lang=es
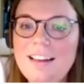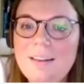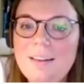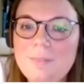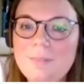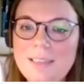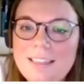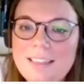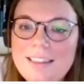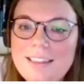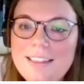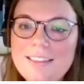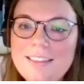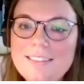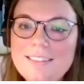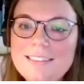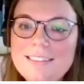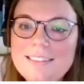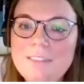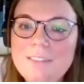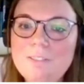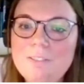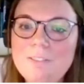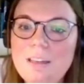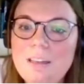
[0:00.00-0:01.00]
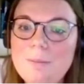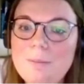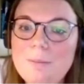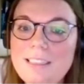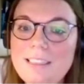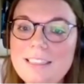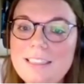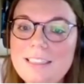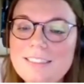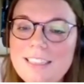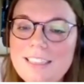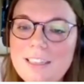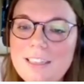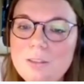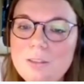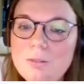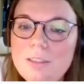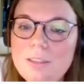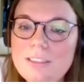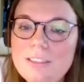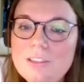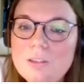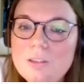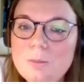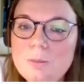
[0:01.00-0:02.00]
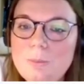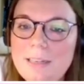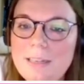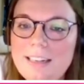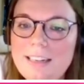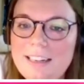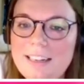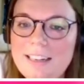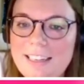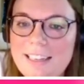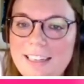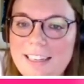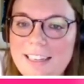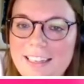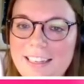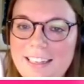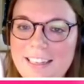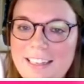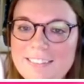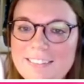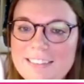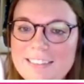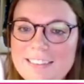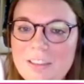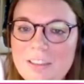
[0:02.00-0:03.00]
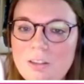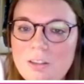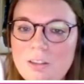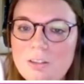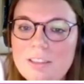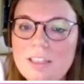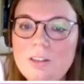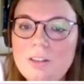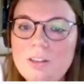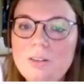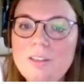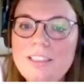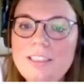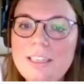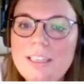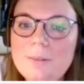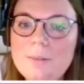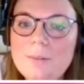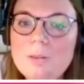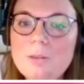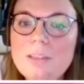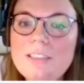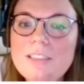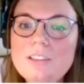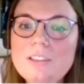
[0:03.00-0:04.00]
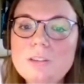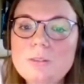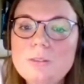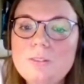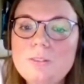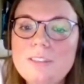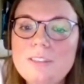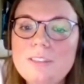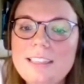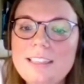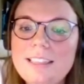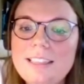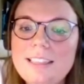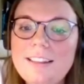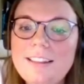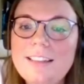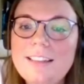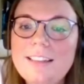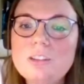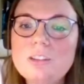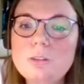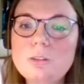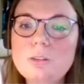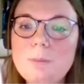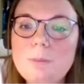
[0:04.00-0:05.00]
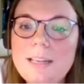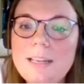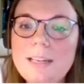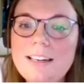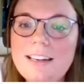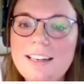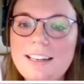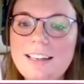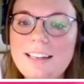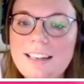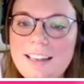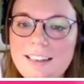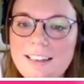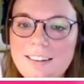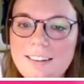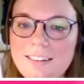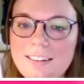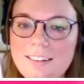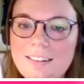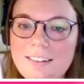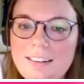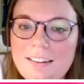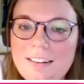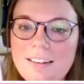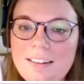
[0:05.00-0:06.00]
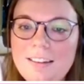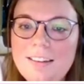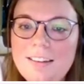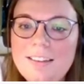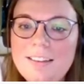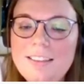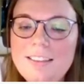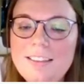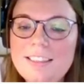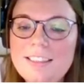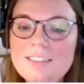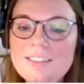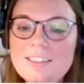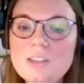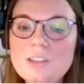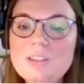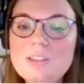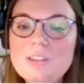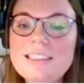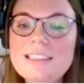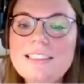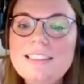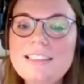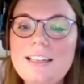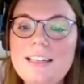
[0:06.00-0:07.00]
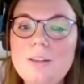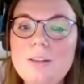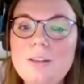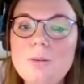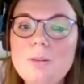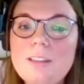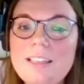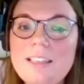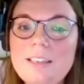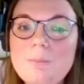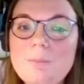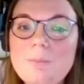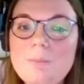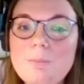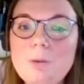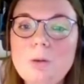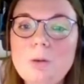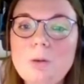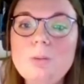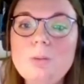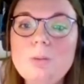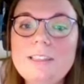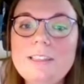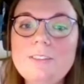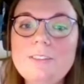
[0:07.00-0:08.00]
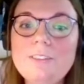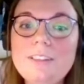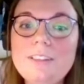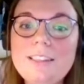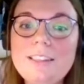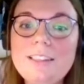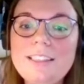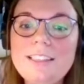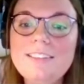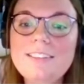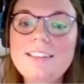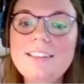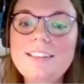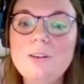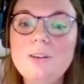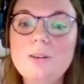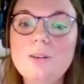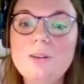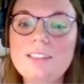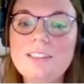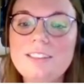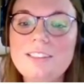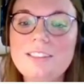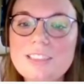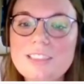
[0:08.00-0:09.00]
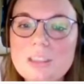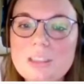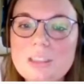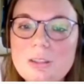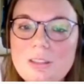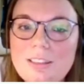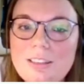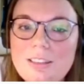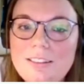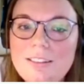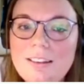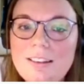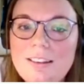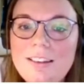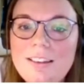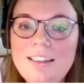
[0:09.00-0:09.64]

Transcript: a veces se inflaman las glándulas suprarrenales, lo que conlleva una insuficiencia suprarrenal. Y esto se traduce por un déficit de cortisol.